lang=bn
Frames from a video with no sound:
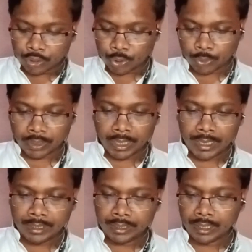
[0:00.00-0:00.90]
তো
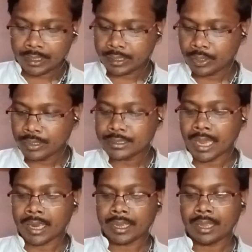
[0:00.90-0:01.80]
এই নিয়ে কি হয়েছে
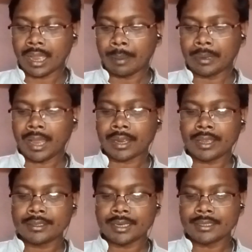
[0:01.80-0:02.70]
আগে আমরা
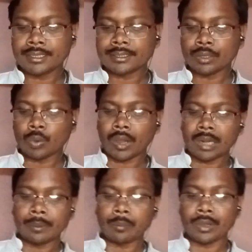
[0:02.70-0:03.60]
আগে জেনেছি যে
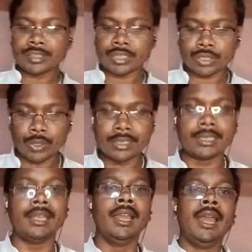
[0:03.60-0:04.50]
লোহার ব্যবহার সৃষ্টি
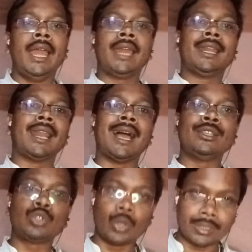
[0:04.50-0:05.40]
হয়েছে একটা
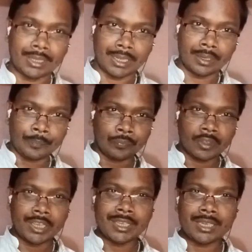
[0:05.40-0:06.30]
রাজতন্ত্রের
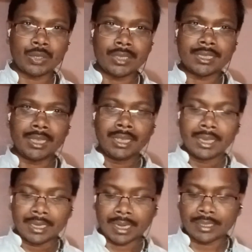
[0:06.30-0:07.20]
কি সৃষ্টি হয়েছে
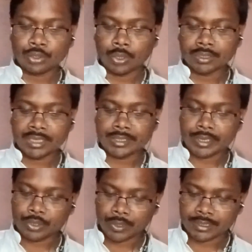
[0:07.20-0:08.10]
রাজতন্ত্রের
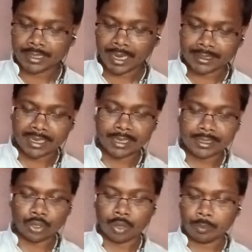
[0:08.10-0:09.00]
সৃষ্টি হয়েছে রাজার
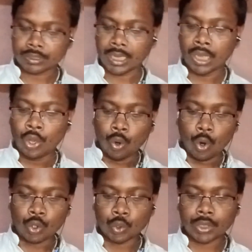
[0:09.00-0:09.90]
নিজের ক্ষমতা
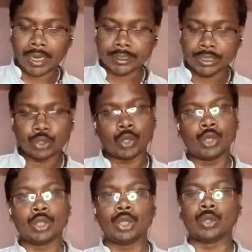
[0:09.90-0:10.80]
অটুট রাখতে
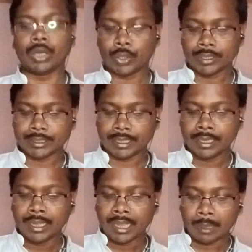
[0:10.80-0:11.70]
সৈন্যদল তৈরি করেছেন
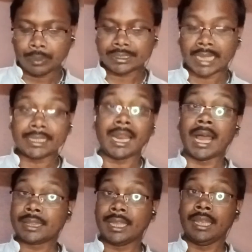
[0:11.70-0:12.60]
এবং তাদের
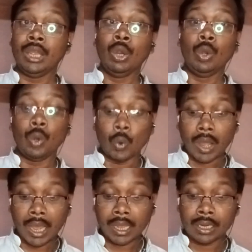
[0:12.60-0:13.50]
হাতে
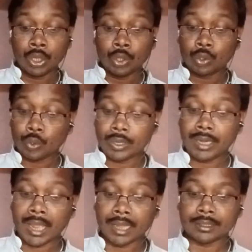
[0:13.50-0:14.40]
লোহার
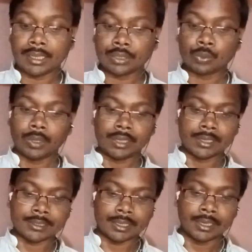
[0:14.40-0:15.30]
তৈরি হাতিয়ার তুলে
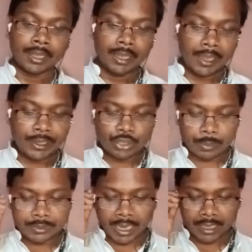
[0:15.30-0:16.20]
দিয়েছেন
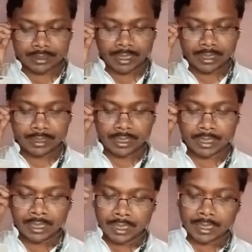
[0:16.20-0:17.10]
এইসব যে হাতিয়ার নিয়ে
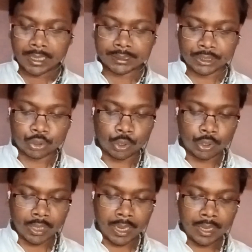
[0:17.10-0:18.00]
রাজার
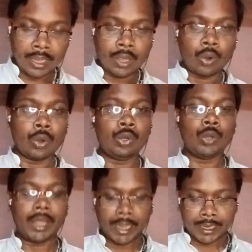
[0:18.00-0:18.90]
সৈন্যরা অন্য
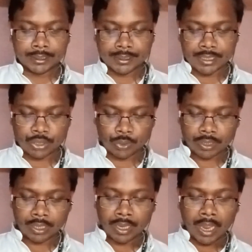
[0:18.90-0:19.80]
এক দেশের
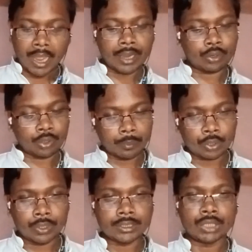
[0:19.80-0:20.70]
সঙ্গে আক্রমণ
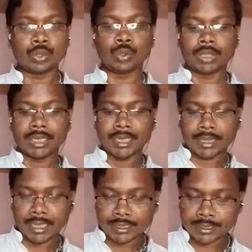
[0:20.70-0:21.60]
করেছে যুদ্ধে
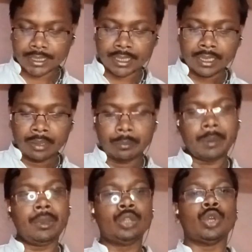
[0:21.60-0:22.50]
জিতে এসেছে
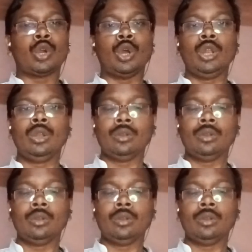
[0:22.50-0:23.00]
বিভিন্ন দখল